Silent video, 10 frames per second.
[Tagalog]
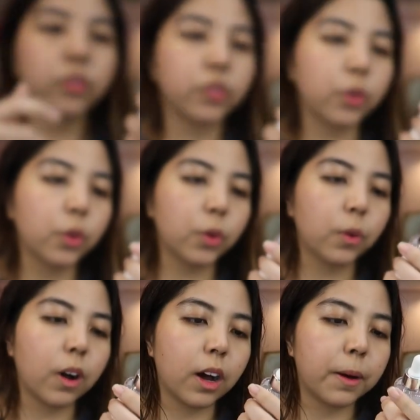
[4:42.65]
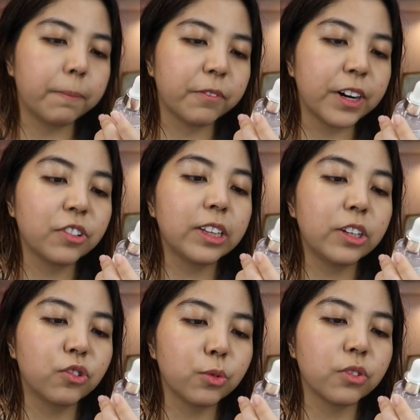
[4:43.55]
So, um,
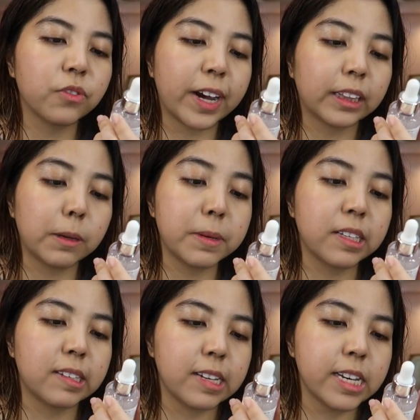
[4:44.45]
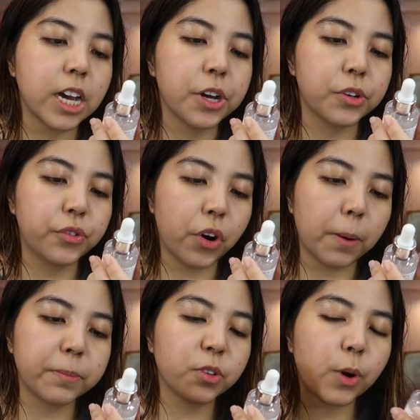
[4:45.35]
freshly juiced vitamin C
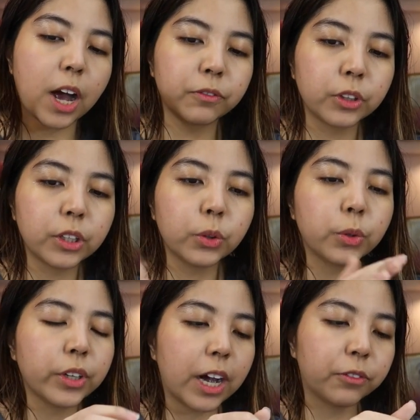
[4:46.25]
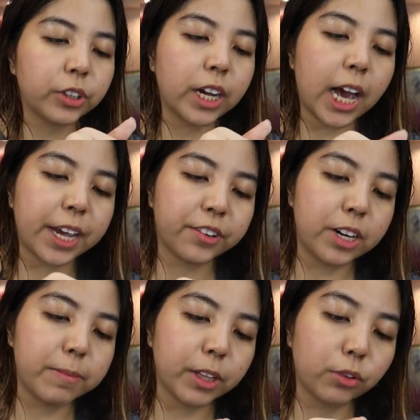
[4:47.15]
drop. So, after na toner, after ng eye
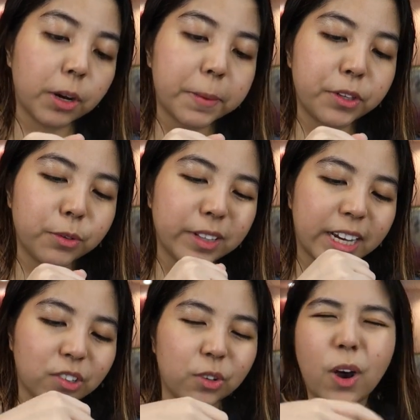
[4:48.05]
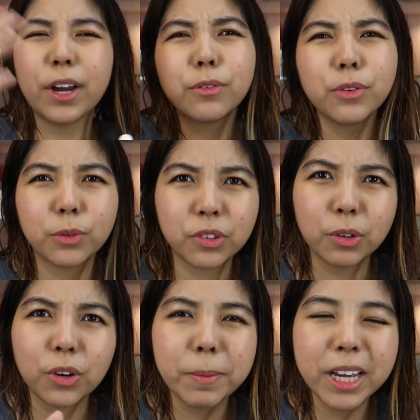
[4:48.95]
cream, ito naman yung next ko. I don't know,
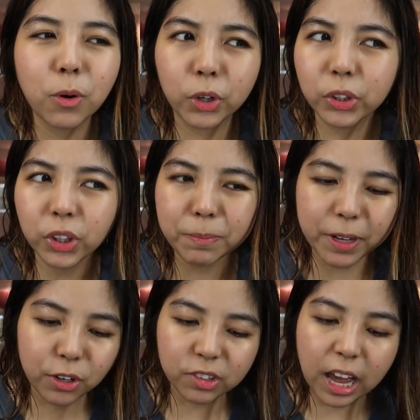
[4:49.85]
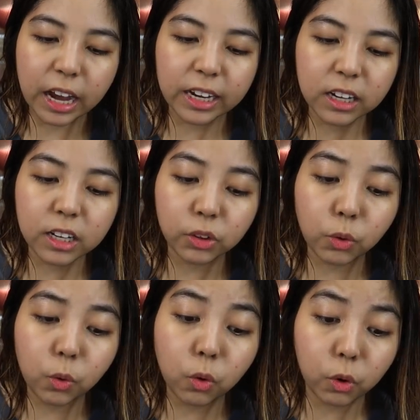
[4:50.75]
siguro may order, pero sa akin,
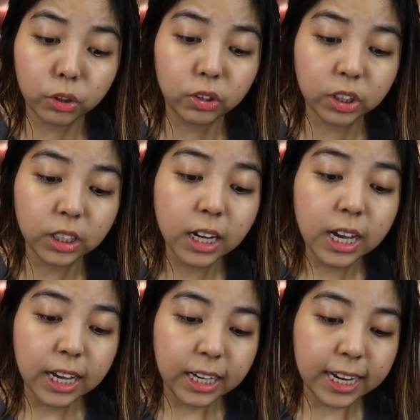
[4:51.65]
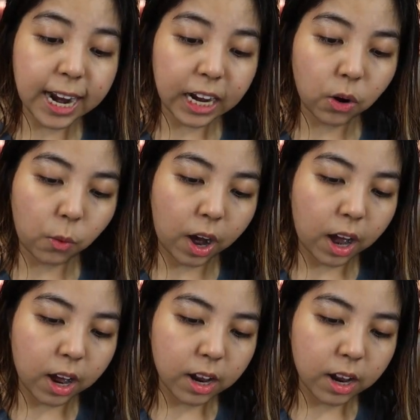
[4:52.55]
ganito kong order ginagawa.